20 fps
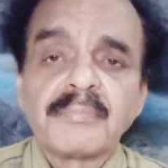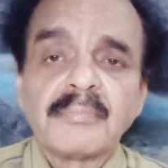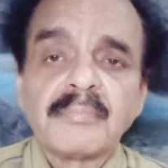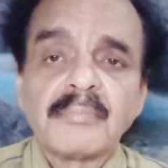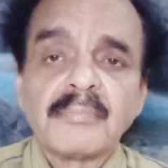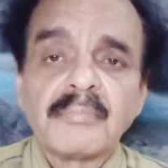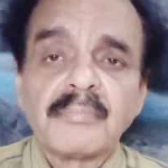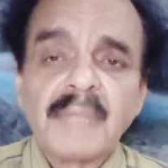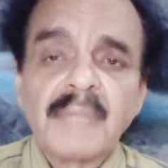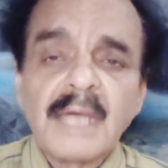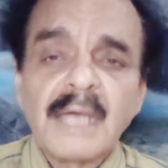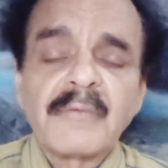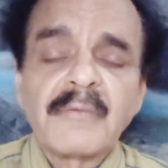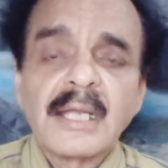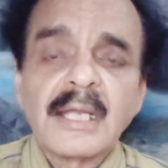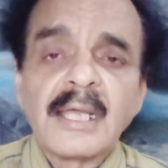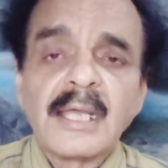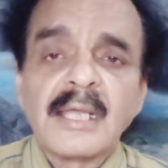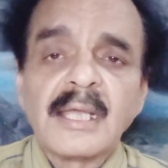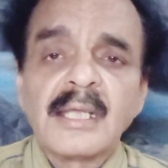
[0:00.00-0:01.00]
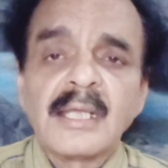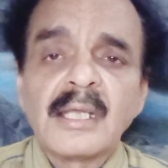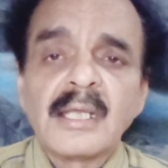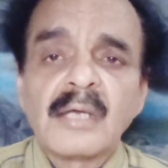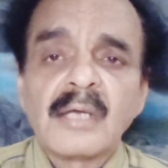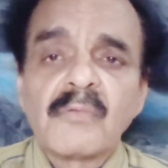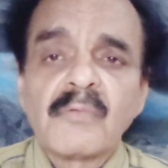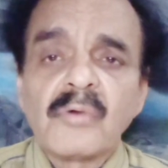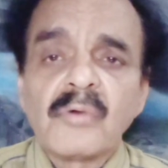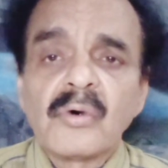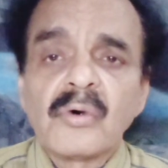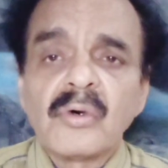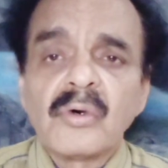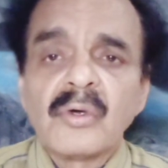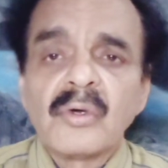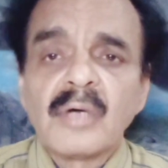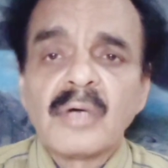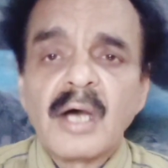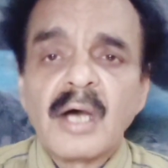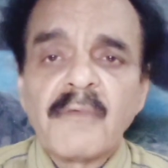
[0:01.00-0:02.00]
महवर है वो
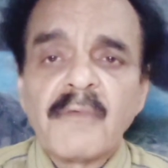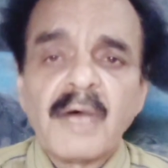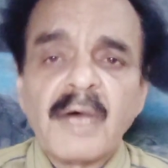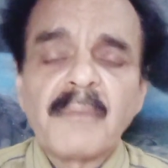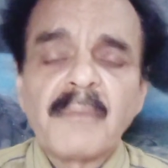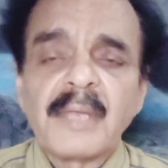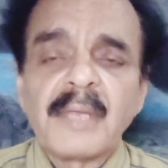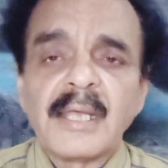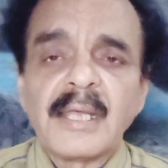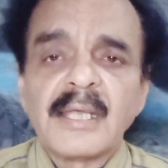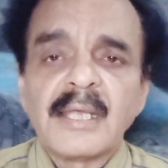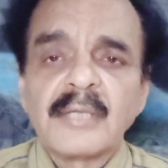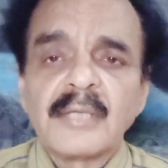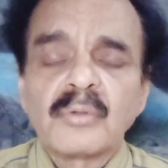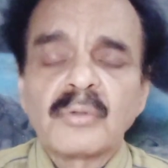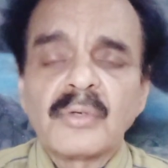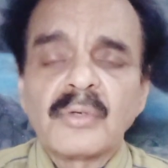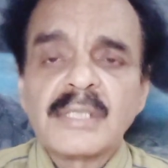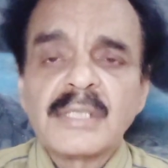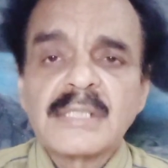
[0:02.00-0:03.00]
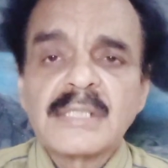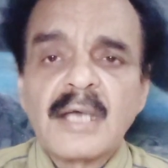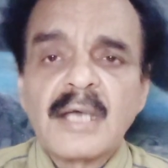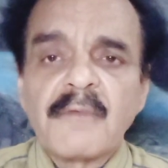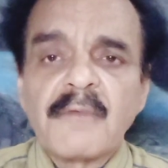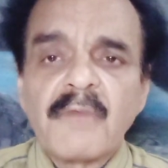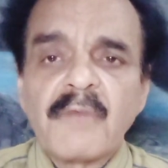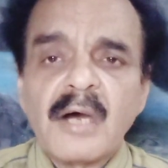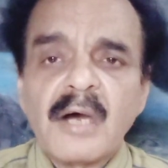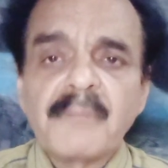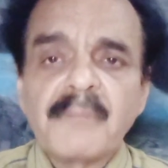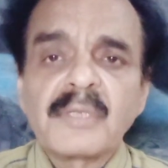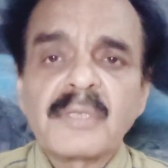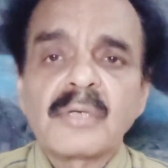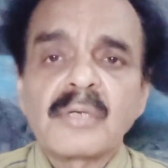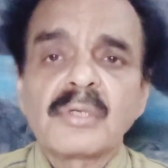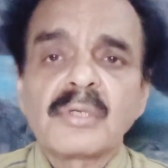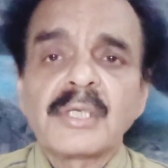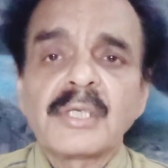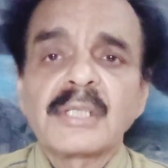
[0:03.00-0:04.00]
अवाम है तो इस अवाम
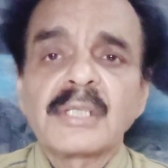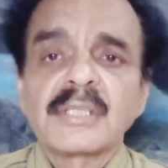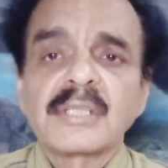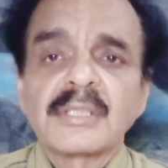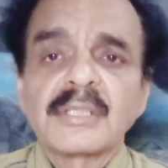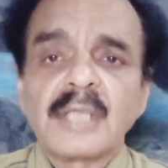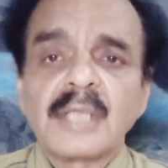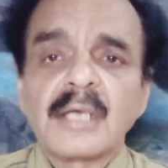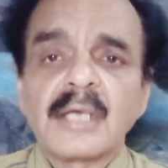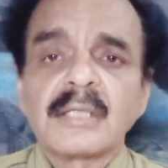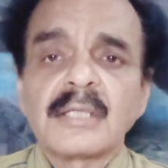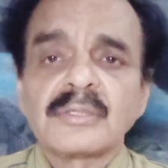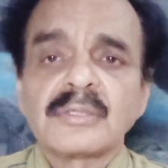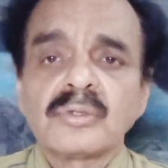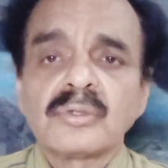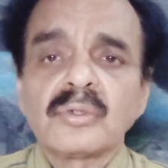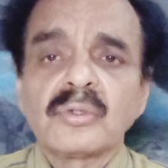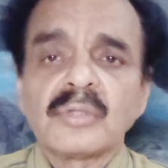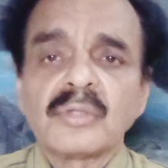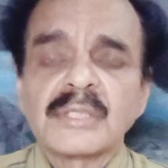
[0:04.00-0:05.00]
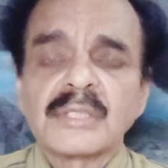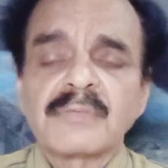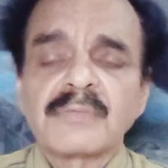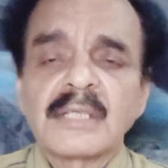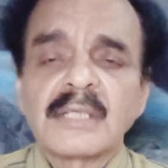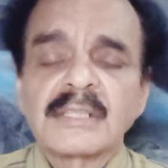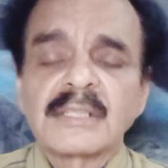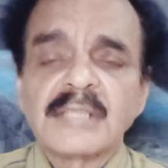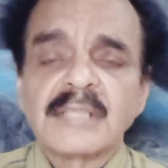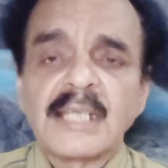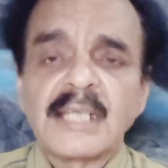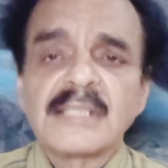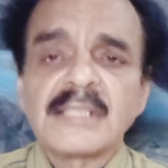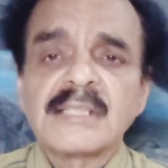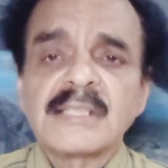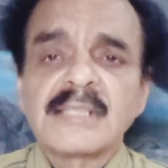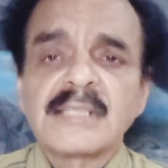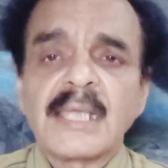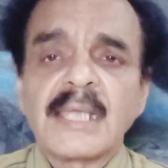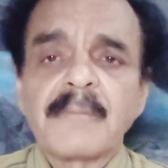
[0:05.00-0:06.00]
की जो इस वक्त
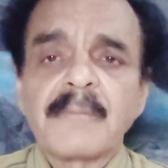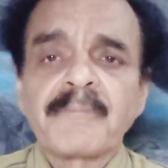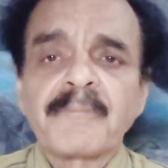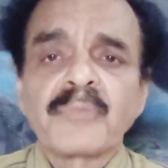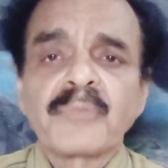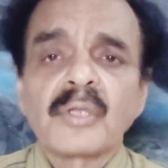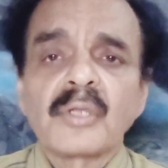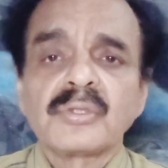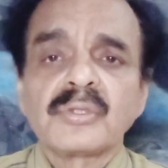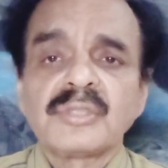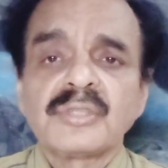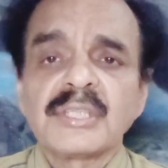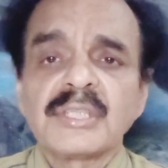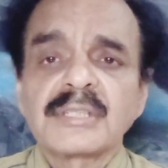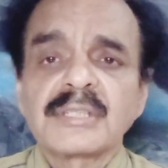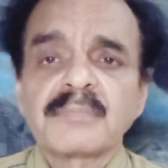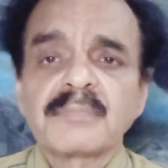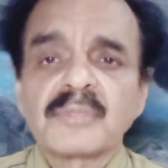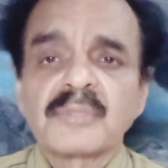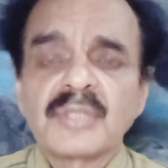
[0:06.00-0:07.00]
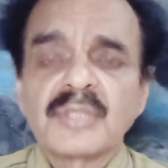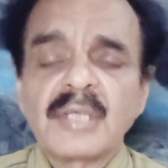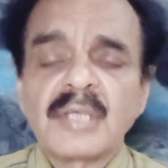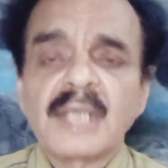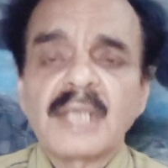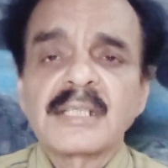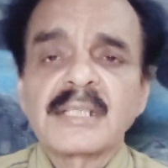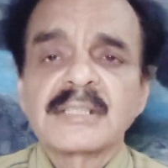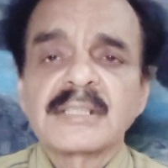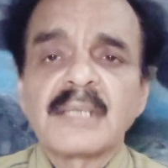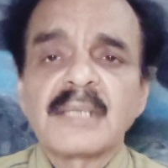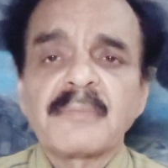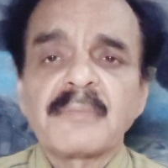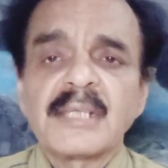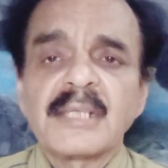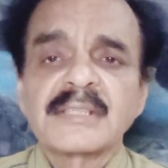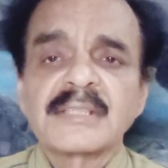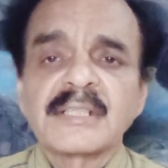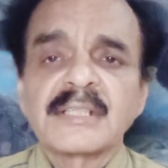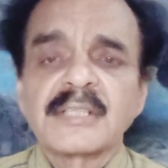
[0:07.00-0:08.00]
चैलेंजेस हैं जिस मुश्किल का
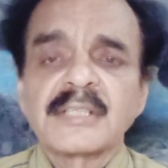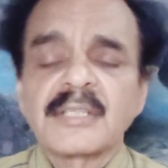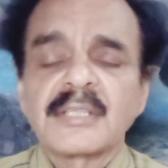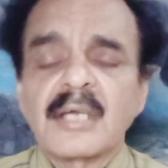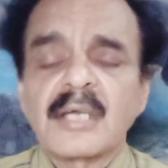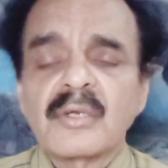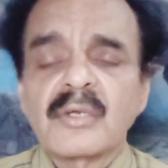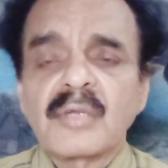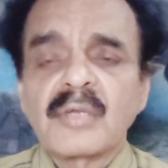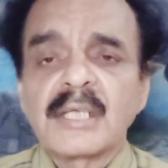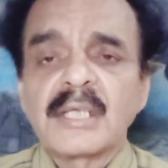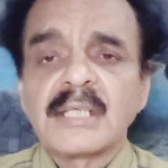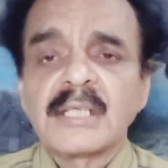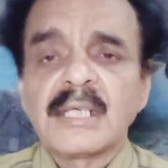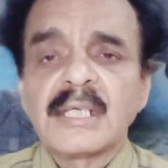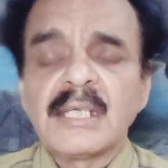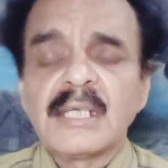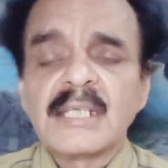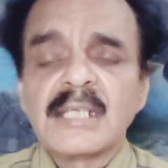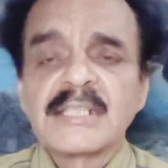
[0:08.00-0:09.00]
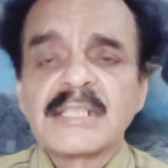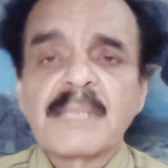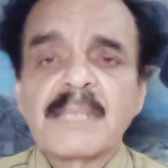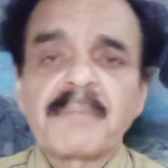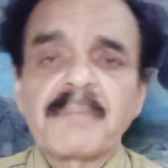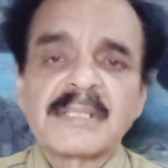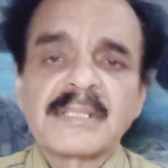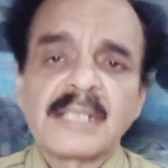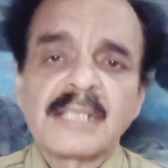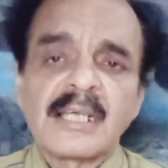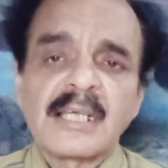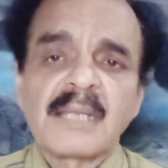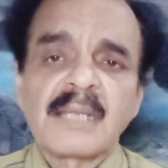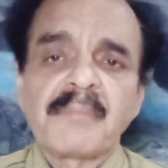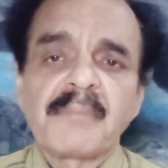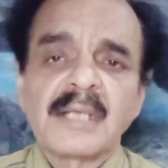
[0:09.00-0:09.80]
सामना इसके तदारक के लिए सिपा सलार